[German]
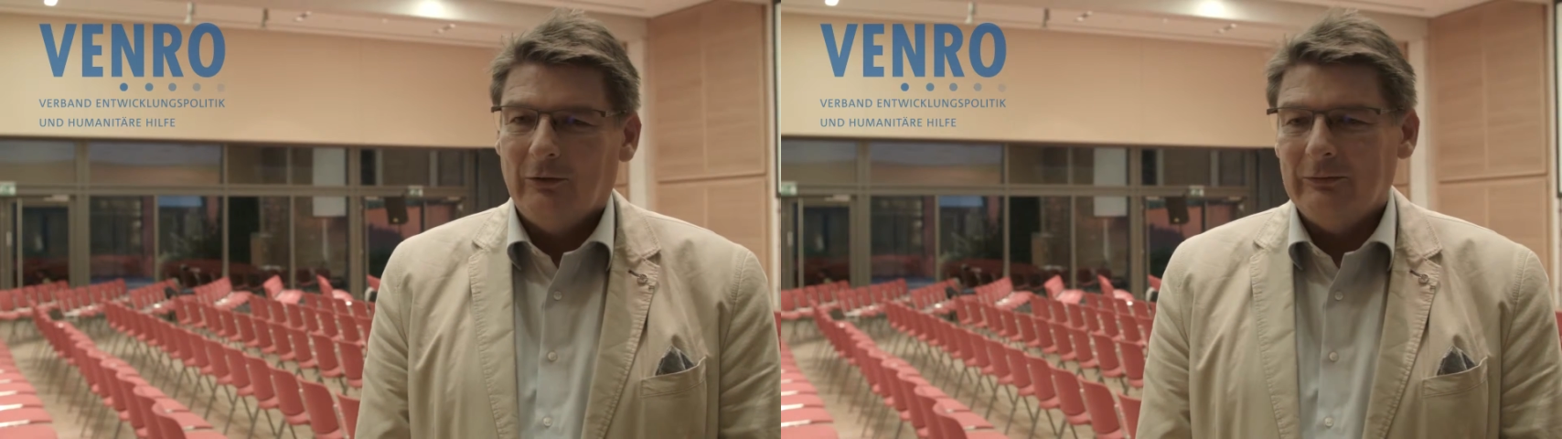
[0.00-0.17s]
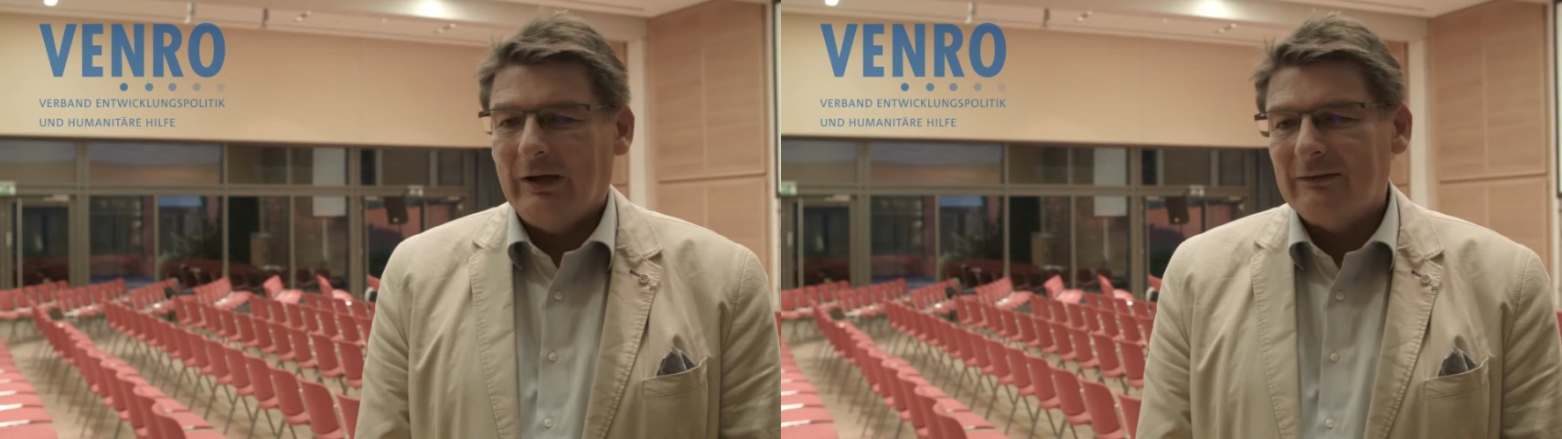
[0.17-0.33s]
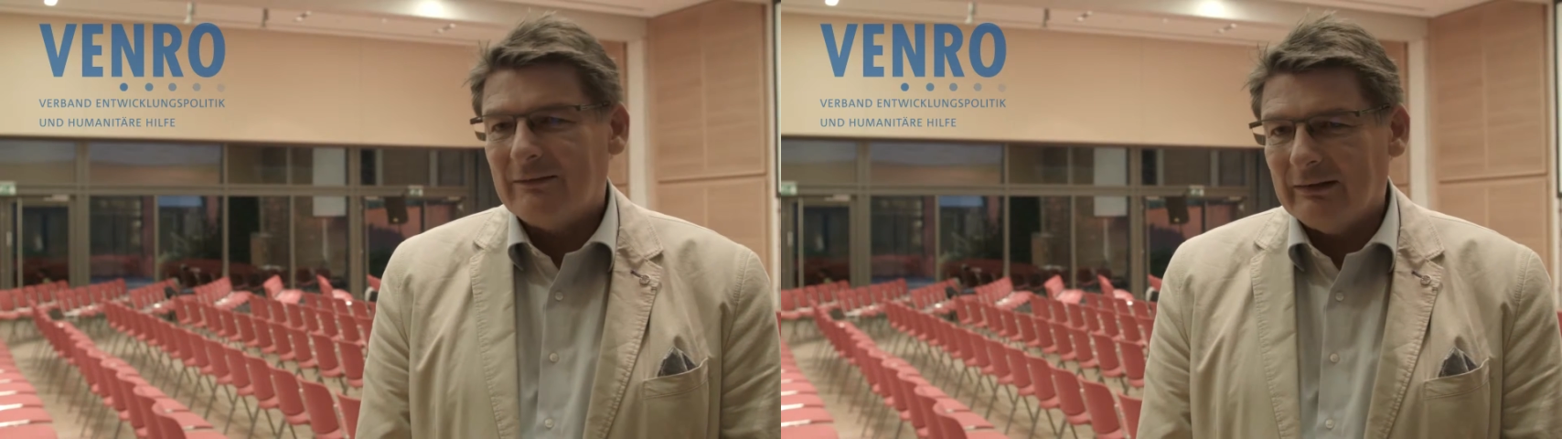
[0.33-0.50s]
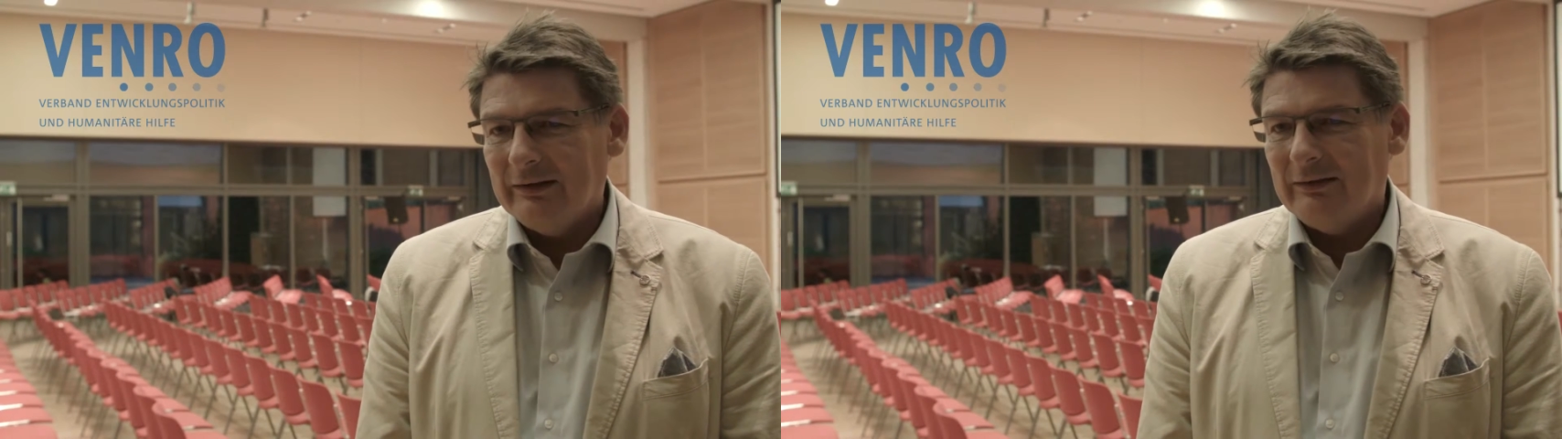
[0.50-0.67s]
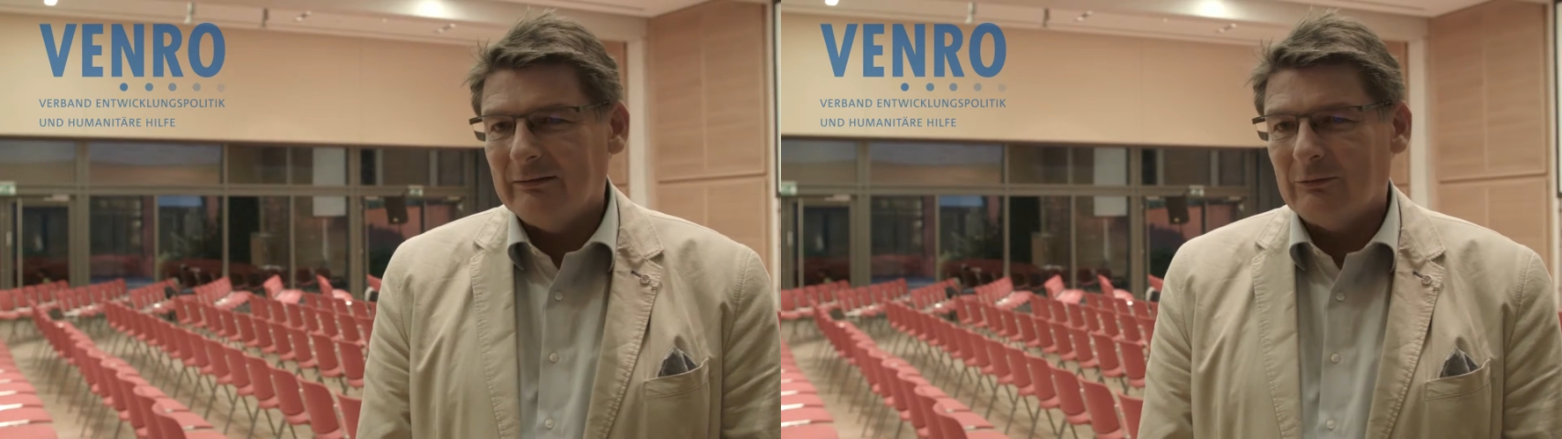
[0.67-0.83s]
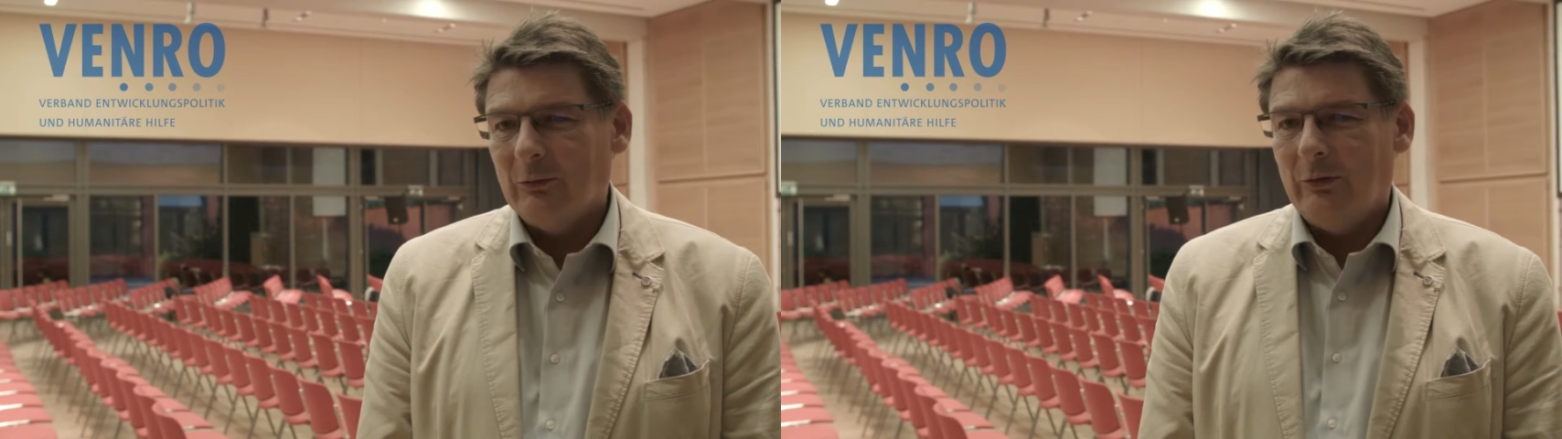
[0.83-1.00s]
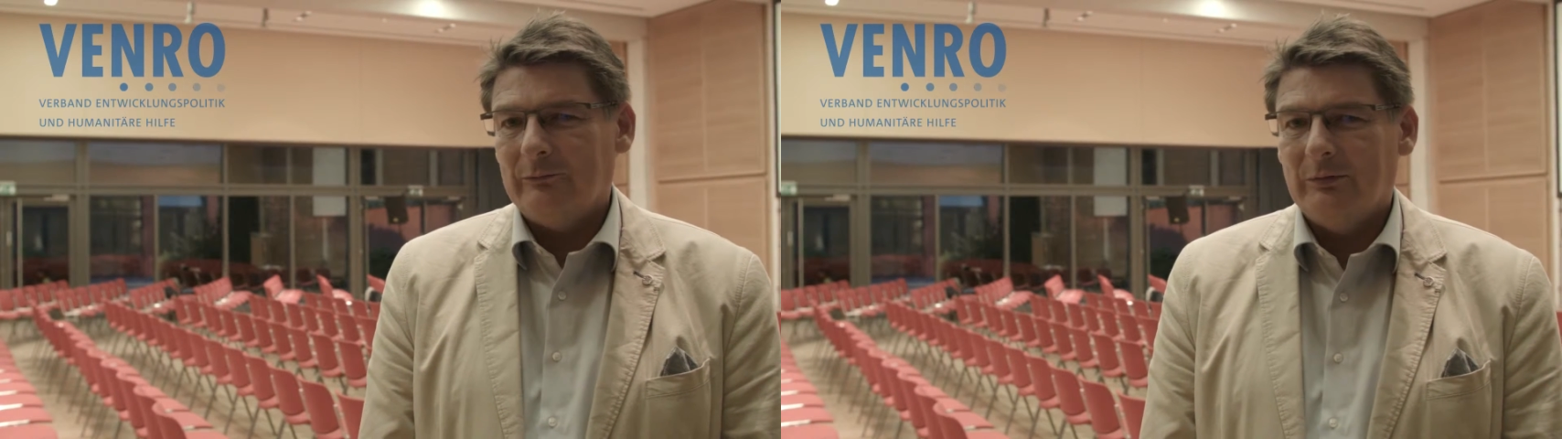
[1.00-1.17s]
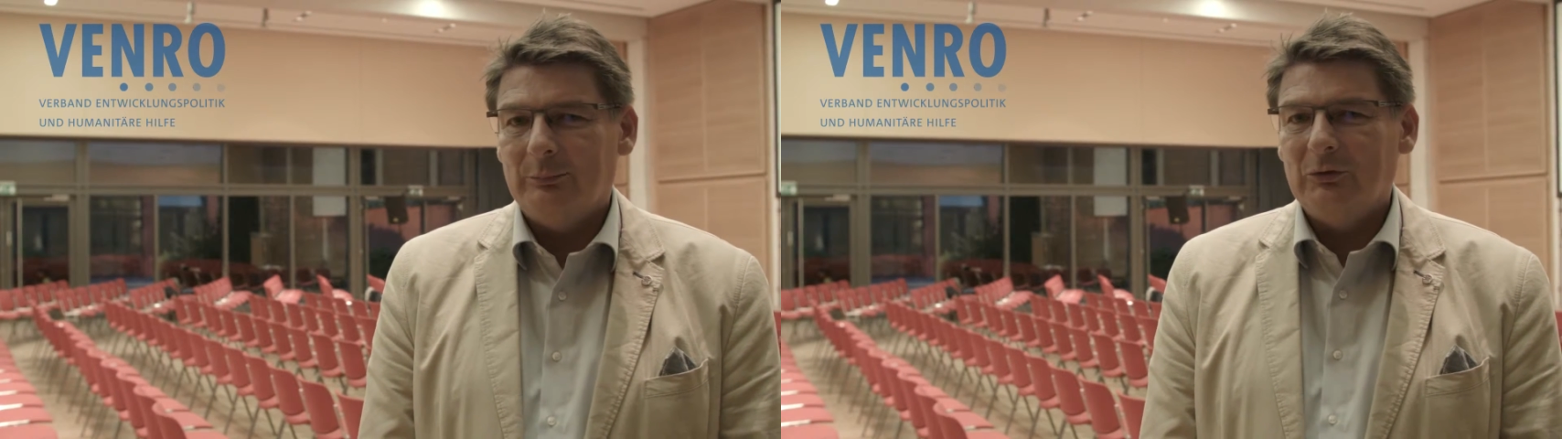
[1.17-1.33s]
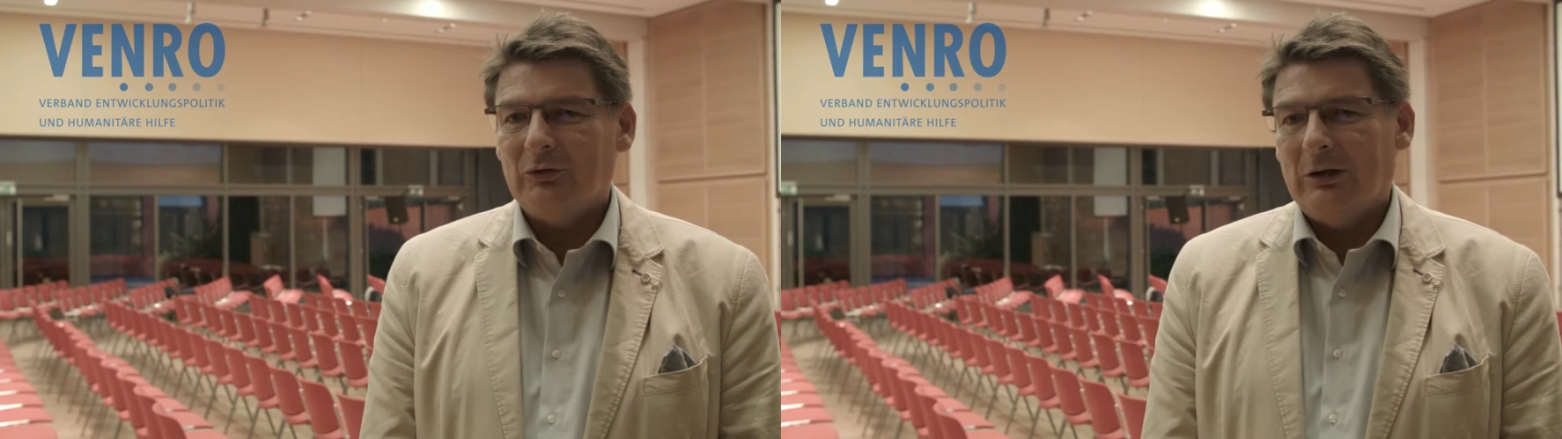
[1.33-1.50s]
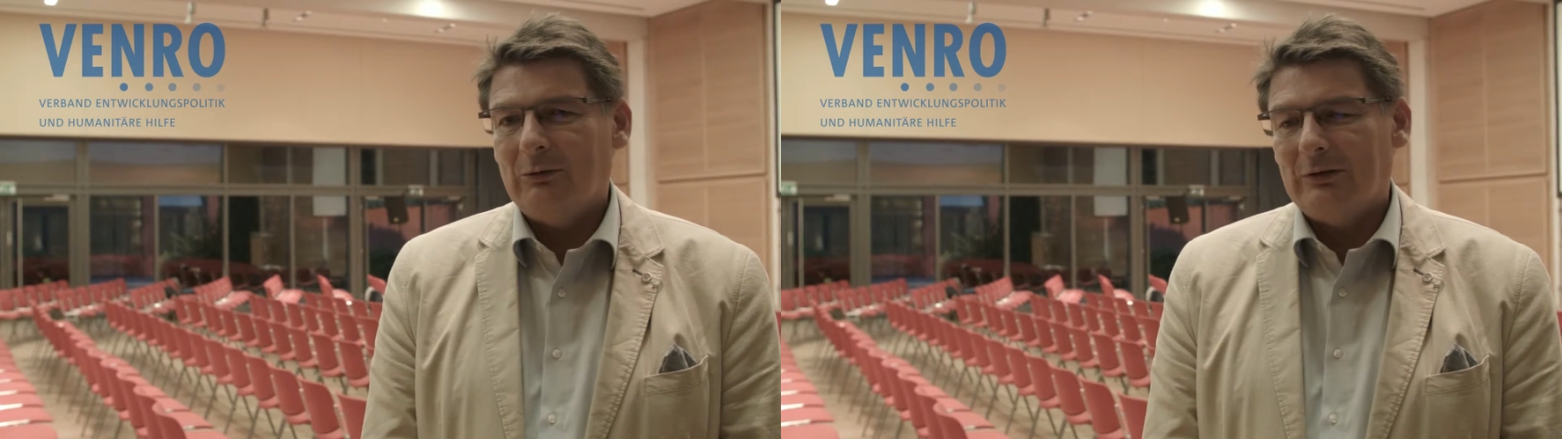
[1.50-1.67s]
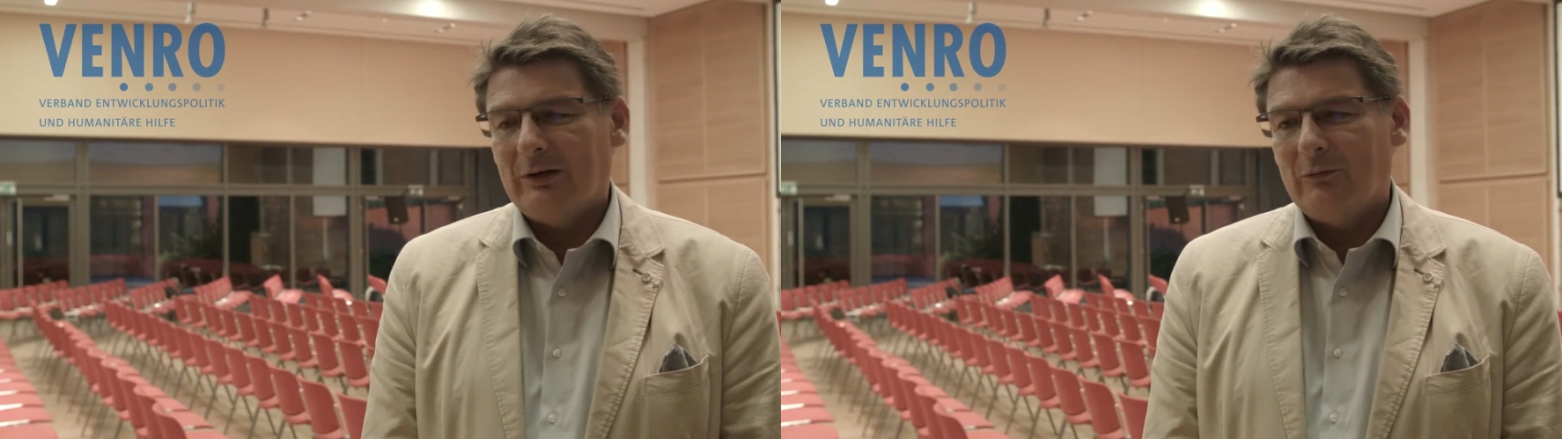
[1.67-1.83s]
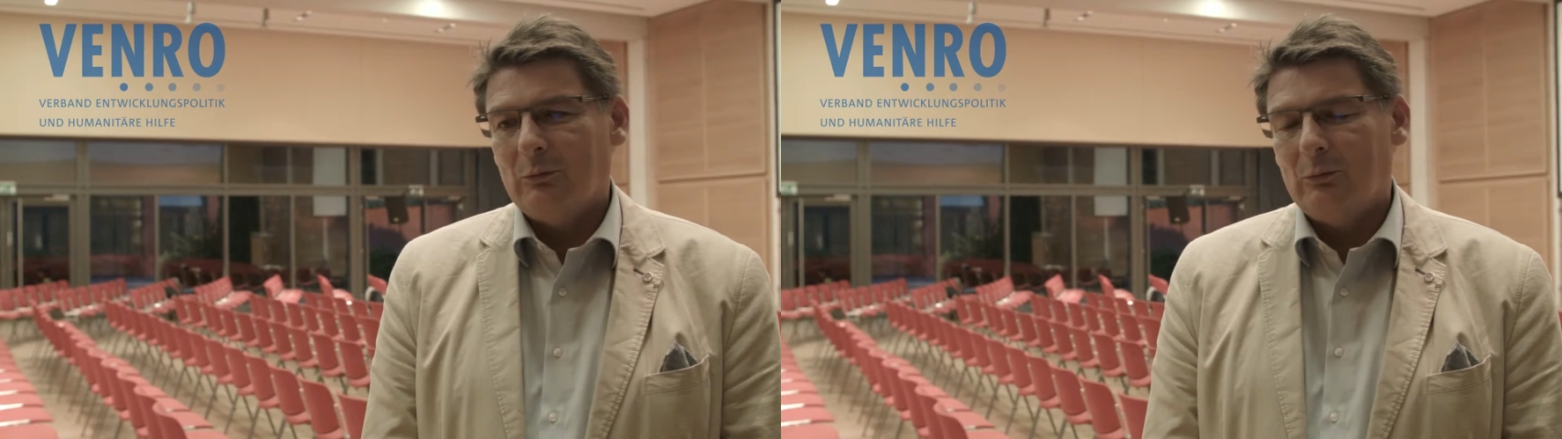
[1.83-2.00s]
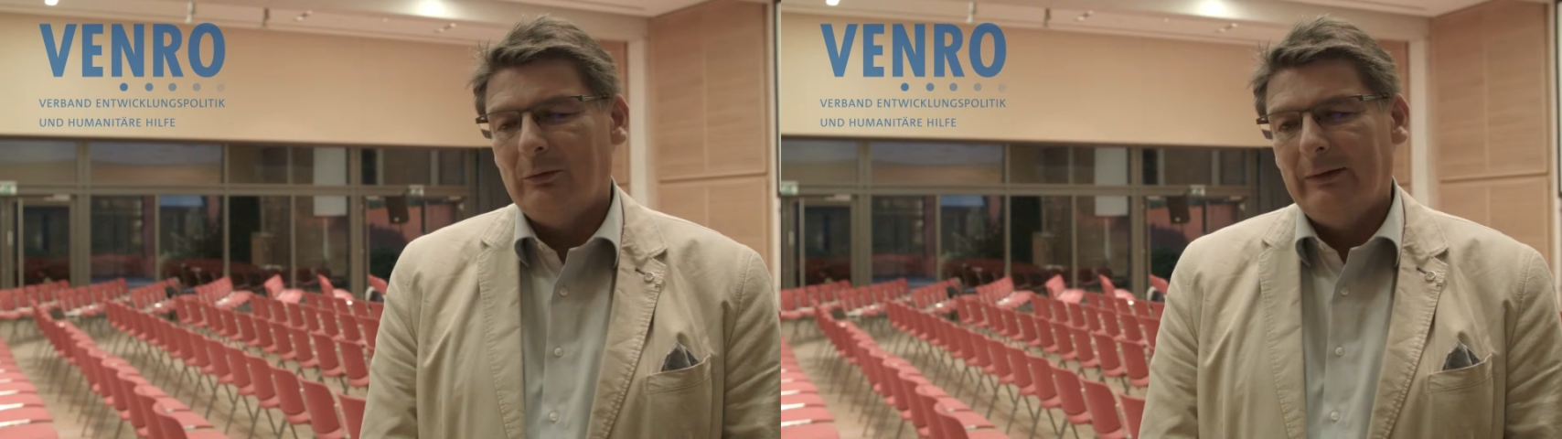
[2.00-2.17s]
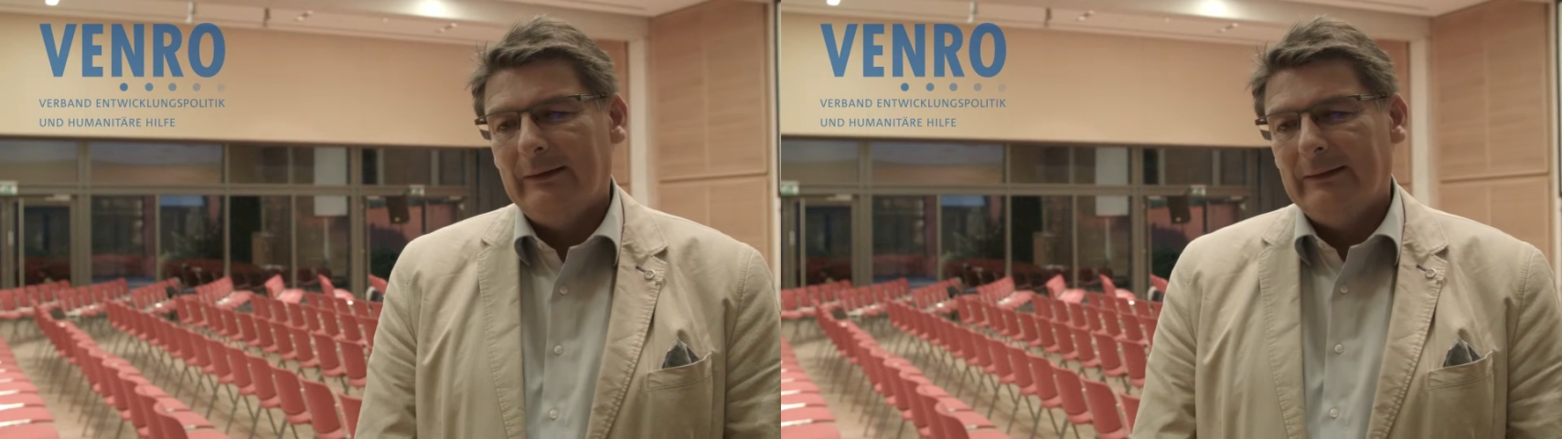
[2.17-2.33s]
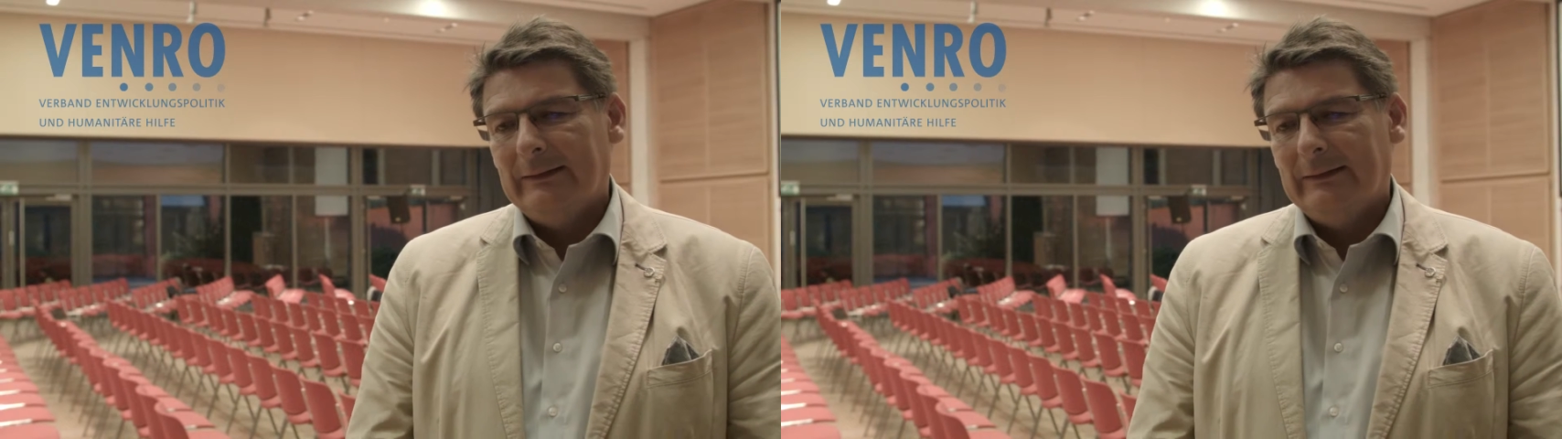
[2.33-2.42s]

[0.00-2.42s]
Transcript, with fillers: Und als drittes gehört für mich auch dazu,